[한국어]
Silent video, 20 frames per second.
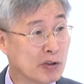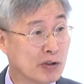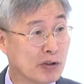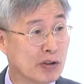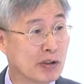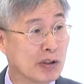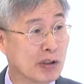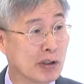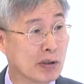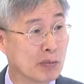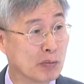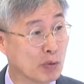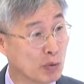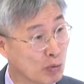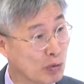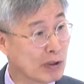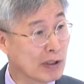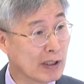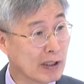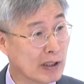지금
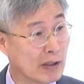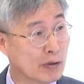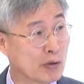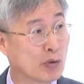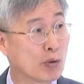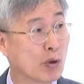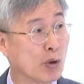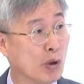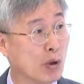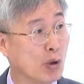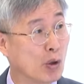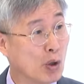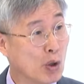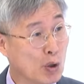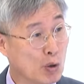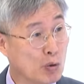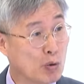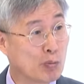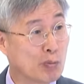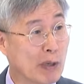우리나라에서도
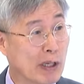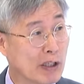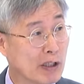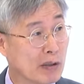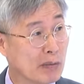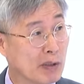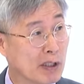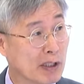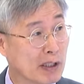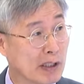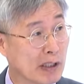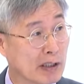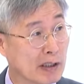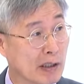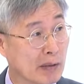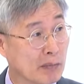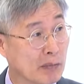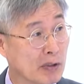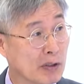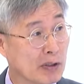600여 명이나
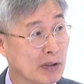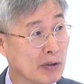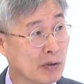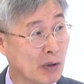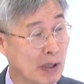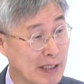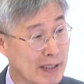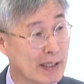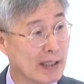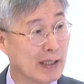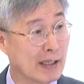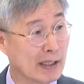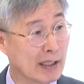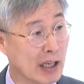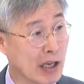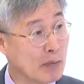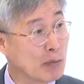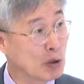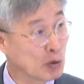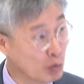되는 환자에게
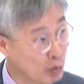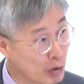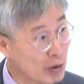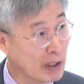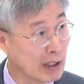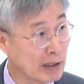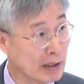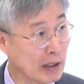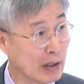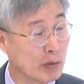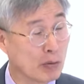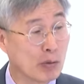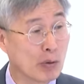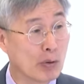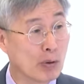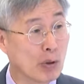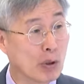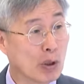이미 투여가 됐고